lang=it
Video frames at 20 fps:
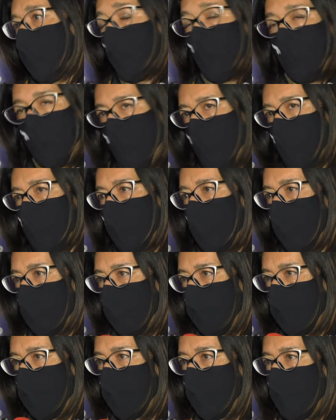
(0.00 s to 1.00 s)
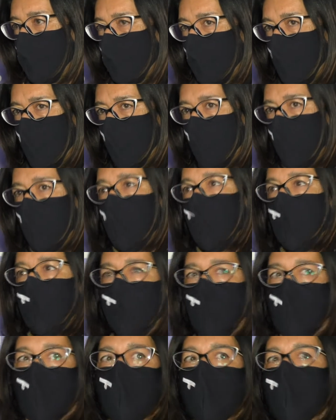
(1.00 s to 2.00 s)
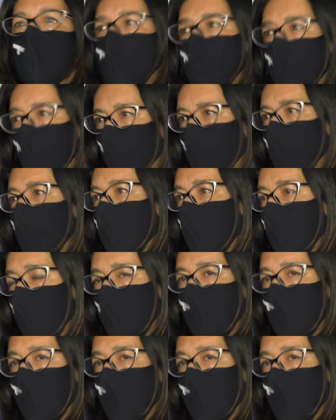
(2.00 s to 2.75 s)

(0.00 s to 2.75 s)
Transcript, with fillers: e anche col mondo esterno e quindi creare dei,